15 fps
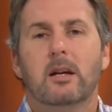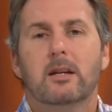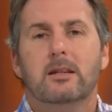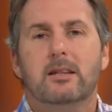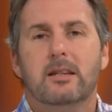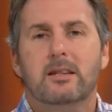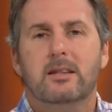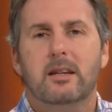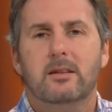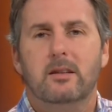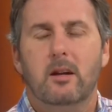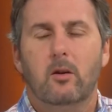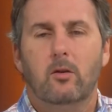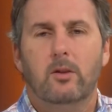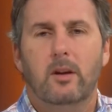
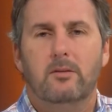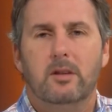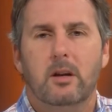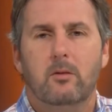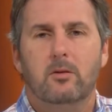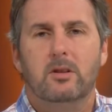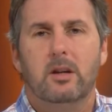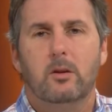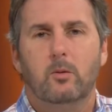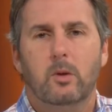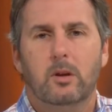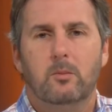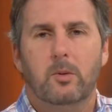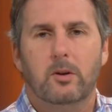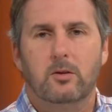670-9078,
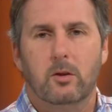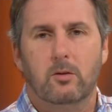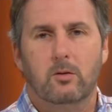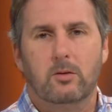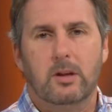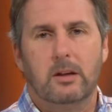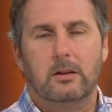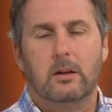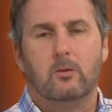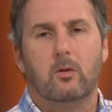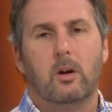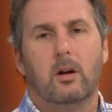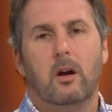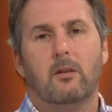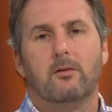poste 230 ou
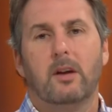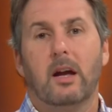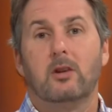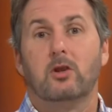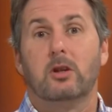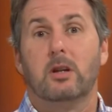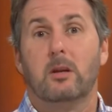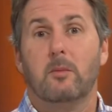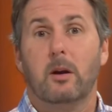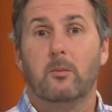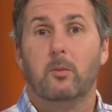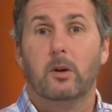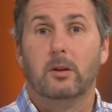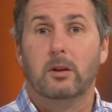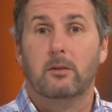encore virage à
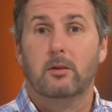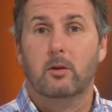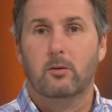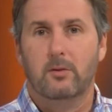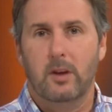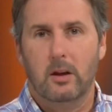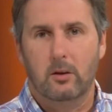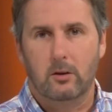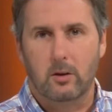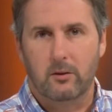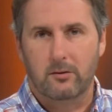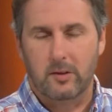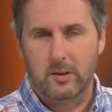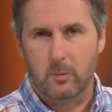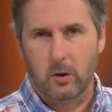ou via notre
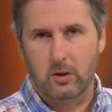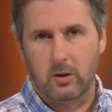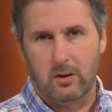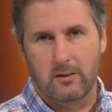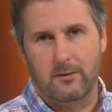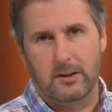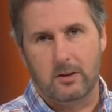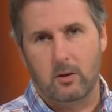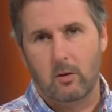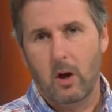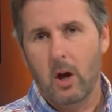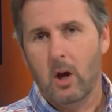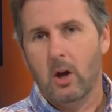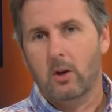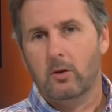Facebook sont les façons
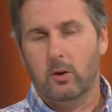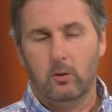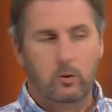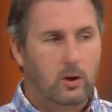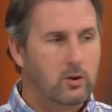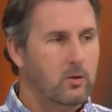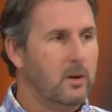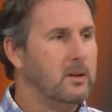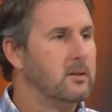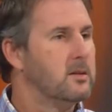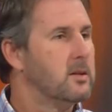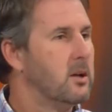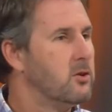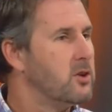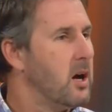de nous rejoindre.
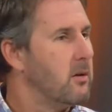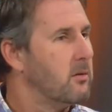Salut Jean.